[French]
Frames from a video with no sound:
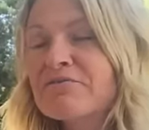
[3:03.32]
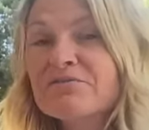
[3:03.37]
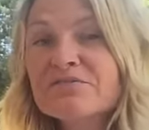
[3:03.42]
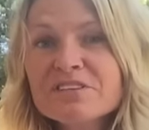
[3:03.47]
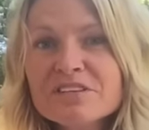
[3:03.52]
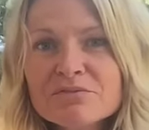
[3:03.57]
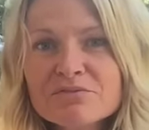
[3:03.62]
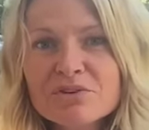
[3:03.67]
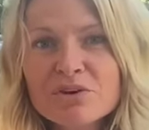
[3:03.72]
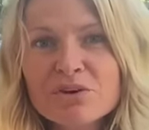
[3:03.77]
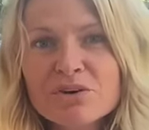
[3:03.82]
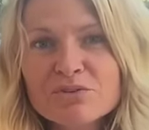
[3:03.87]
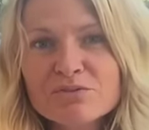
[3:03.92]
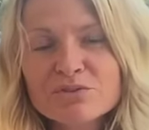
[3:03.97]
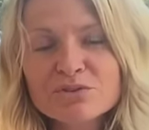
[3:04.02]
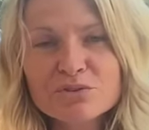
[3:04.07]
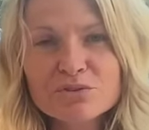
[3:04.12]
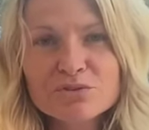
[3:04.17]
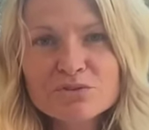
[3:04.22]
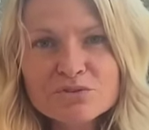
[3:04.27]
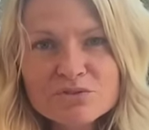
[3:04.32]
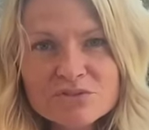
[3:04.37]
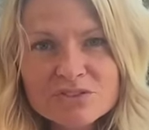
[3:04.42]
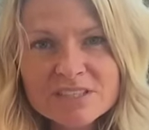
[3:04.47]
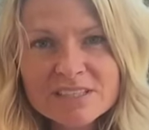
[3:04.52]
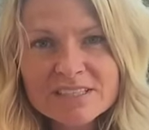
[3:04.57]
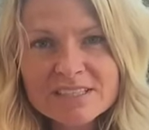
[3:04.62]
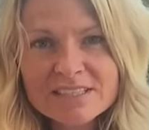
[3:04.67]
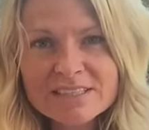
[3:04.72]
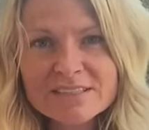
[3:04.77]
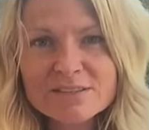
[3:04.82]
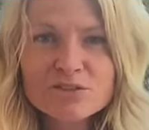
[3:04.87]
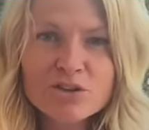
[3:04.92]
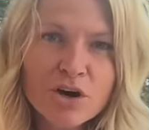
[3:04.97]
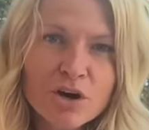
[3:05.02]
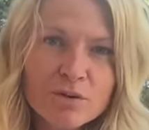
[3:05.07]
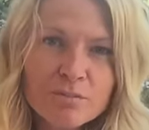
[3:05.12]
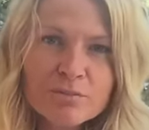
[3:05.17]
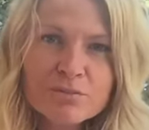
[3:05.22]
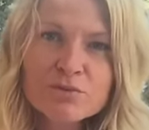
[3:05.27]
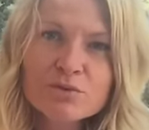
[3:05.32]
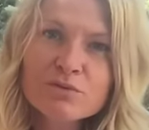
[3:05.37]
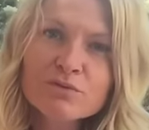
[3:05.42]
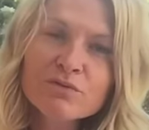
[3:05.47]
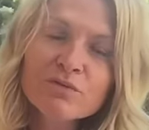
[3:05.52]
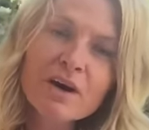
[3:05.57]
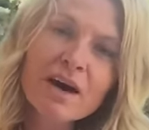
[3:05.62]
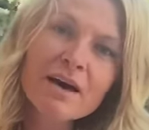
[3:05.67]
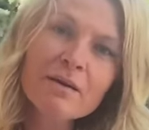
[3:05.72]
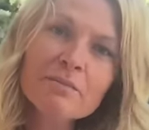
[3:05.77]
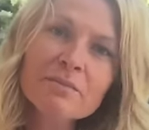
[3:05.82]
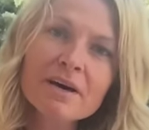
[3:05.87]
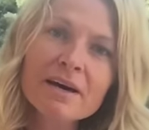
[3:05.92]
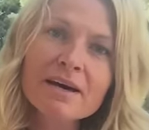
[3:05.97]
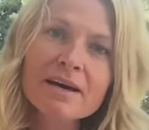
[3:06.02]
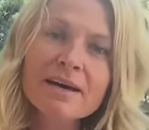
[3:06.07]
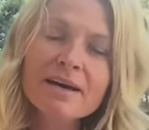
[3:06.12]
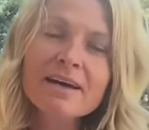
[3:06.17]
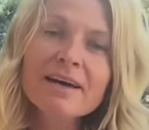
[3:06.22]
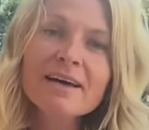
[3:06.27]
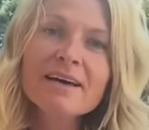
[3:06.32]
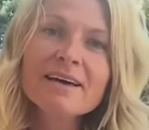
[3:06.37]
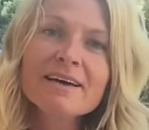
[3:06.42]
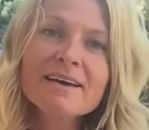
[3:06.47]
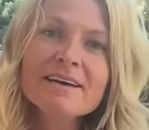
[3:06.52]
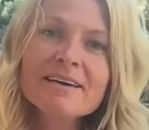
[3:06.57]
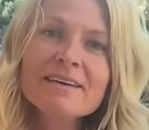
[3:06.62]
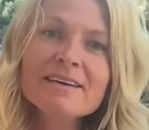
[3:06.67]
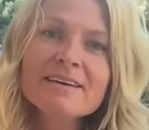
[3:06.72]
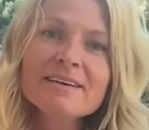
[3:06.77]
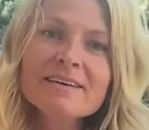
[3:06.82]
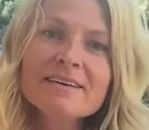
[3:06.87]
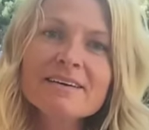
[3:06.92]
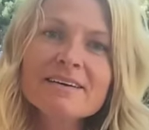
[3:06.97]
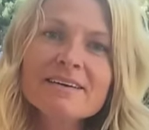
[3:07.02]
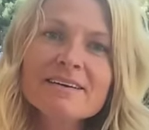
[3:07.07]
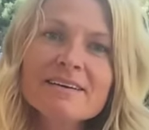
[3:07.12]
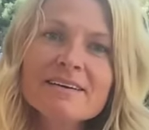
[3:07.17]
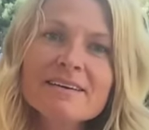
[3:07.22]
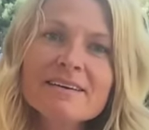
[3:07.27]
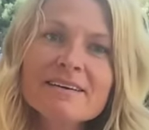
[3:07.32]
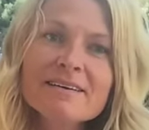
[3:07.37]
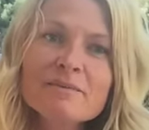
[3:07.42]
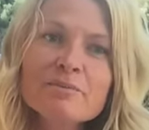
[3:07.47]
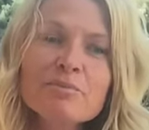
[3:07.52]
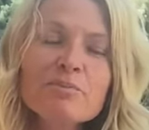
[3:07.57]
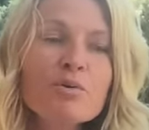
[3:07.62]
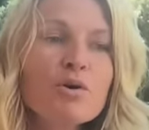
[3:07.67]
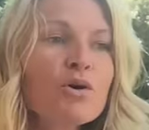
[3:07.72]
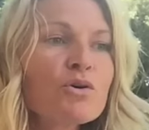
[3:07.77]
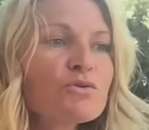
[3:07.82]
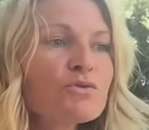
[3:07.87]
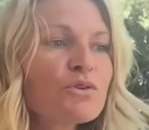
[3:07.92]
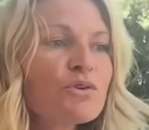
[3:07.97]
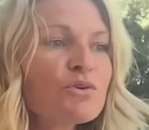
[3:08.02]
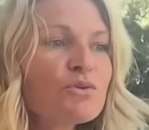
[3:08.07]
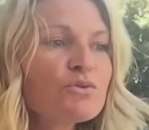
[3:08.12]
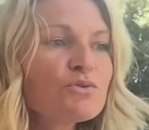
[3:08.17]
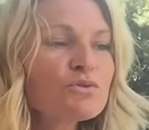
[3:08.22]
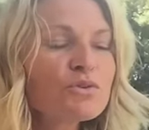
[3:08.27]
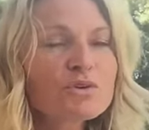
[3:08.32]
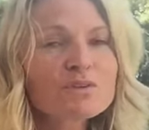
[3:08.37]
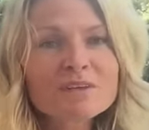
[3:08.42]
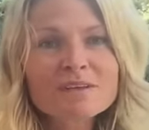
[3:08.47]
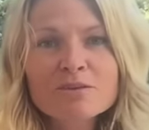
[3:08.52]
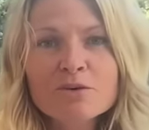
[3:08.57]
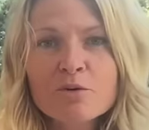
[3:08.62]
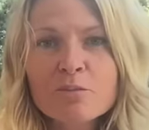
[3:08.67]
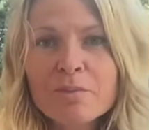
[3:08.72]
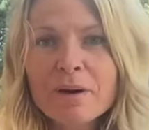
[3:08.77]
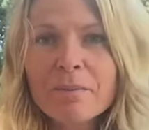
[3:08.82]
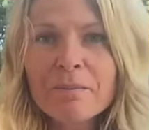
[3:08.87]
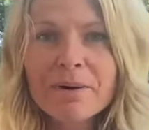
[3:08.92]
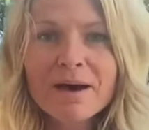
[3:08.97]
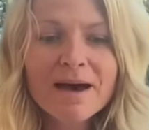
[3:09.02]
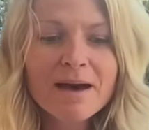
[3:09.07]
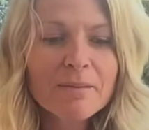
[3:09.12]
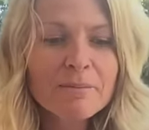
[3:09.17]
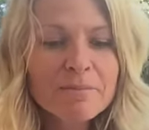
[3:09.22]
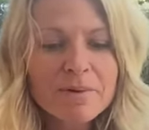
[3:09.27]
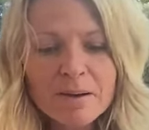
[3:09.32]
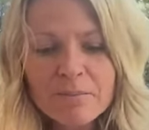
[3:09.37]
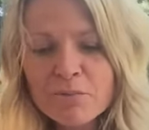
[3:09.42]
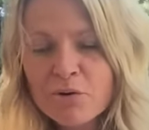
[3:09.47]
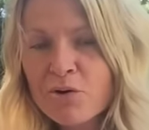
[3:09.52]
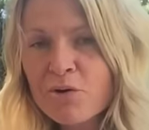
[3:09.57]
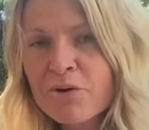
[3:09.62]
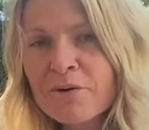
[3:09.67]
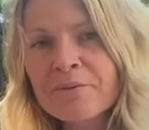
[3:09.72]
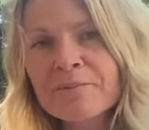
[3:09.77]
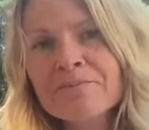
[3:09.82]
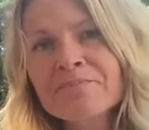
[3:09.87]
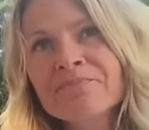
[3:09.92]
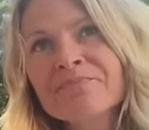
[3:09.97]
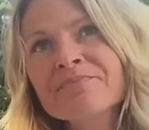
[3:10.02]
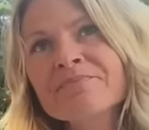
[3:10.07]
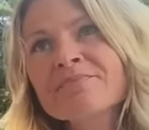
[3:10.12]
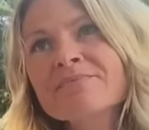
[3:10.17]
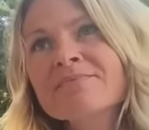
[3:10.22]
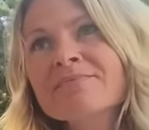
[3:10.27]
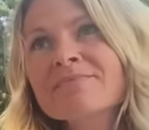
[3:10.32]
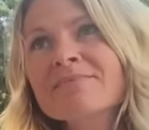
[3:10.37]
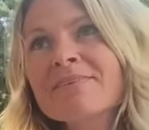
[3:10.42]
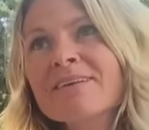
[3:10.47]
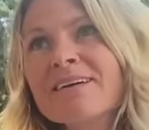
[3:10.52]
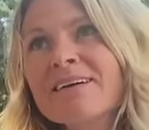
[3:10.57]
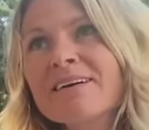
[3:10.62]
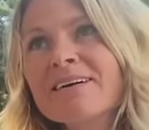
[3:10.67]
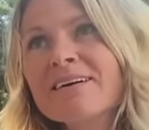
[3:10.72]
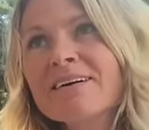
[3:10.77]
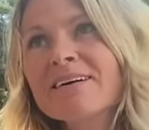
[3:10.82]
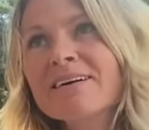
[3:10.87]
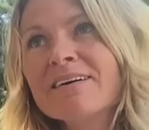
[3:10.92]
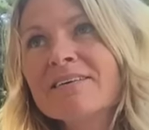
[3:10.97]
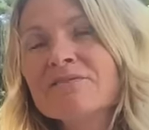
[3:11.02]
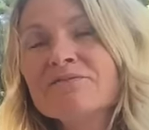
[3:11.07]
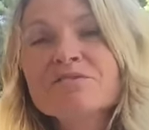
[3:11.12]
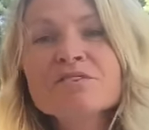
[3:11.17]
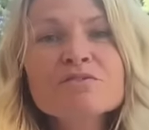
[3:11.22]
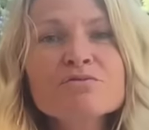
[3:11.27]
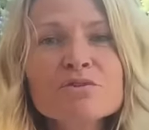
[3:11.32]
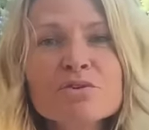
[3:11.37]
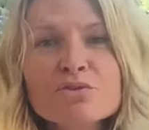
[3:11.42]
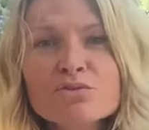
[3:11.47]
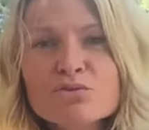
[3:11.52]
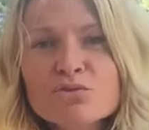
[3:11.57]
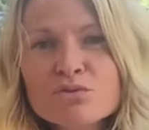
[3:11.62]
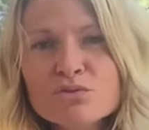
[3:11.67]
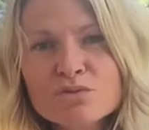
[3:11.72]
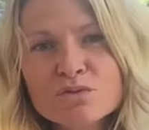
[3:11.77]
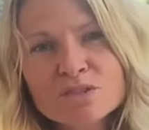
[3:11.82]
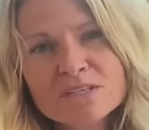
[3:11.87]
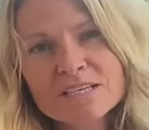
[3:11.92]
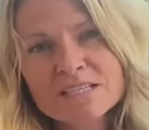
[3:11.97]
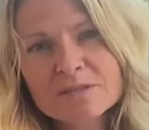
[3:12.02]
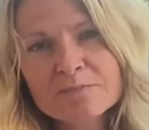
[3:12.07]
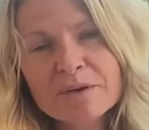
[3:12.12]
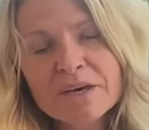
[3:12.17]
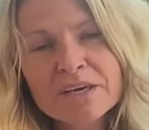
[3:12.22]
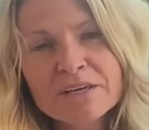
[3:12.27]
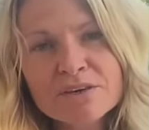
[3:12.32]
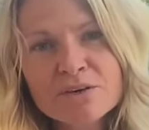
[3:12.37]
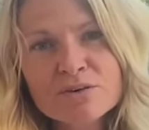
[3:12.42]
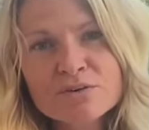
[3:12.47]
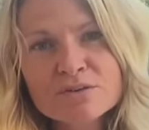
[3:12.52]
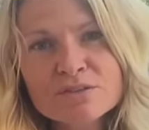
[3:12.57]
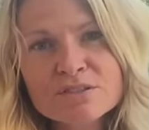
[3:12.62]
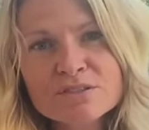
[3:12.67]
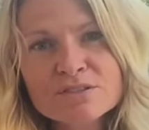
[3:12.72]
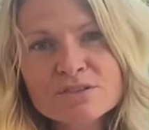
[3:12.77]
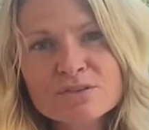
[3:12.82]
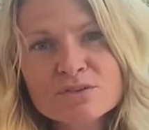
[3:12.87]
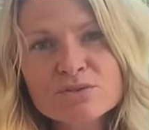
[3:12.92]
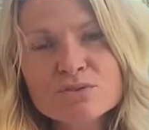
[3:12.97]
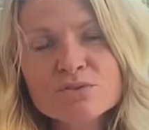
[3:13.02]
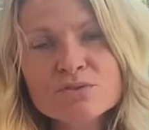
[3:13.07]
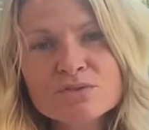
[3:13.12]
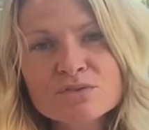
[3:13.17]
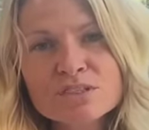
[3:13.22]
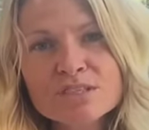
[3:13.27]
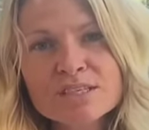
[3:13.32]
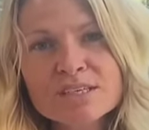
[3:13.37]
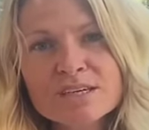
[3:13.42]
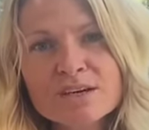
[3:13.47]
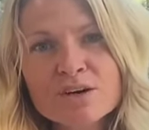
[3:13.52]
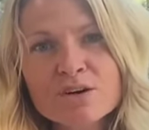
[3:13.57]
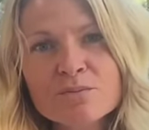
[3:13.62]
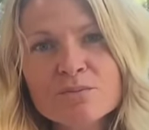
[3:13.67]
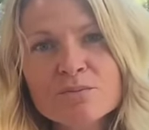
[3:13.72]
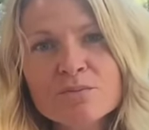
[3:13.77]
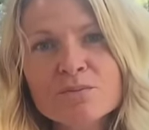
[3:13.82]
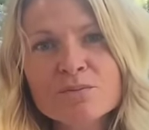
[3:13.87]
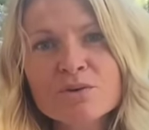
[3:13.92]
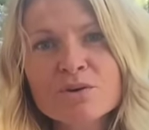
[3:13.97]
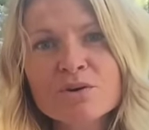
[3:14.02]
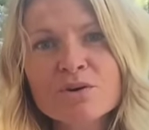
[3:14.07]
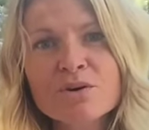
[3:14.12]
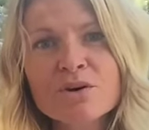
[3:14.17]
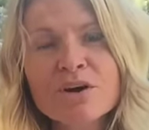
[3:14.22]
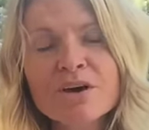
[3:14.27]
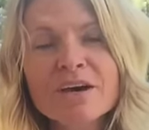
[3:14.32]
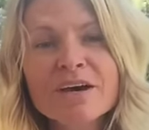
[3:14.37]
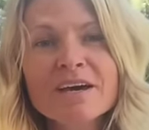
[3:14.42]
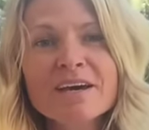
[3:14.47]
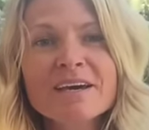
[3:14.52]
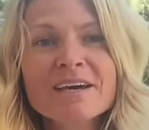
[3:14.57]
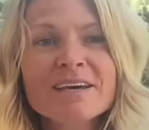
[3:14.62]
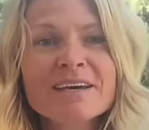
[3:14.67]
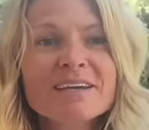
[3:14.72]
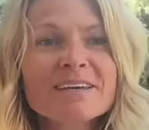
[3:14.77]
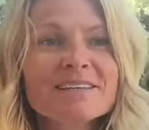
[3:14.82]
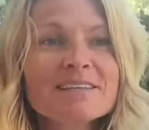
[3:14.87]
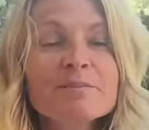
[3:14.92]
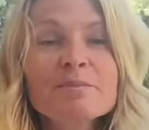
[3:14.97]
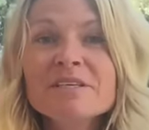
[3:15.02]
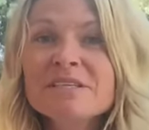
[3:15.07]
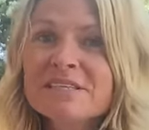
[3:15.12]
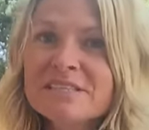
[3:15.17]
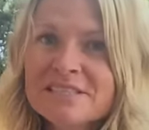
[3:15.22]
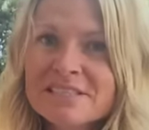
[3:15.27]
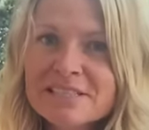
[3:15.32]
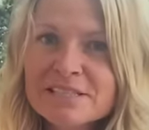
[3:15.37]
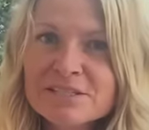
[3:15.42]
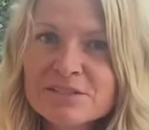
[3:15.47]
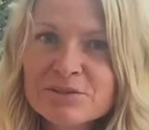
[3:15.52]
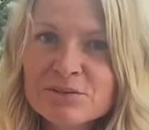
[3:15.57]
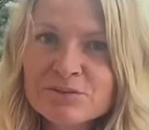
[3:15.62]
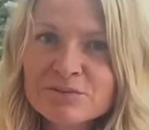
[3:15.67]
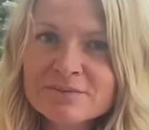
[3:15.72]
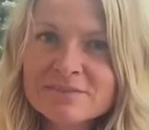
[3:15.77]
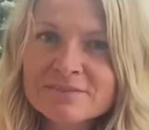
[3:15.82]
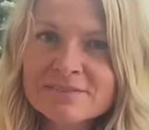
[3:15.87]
vivre votre vie d'homme, de femme, euh, prendre le temps d'être papa, maman, euh, vivre toutes vos expériences de vie comme des bénédictions,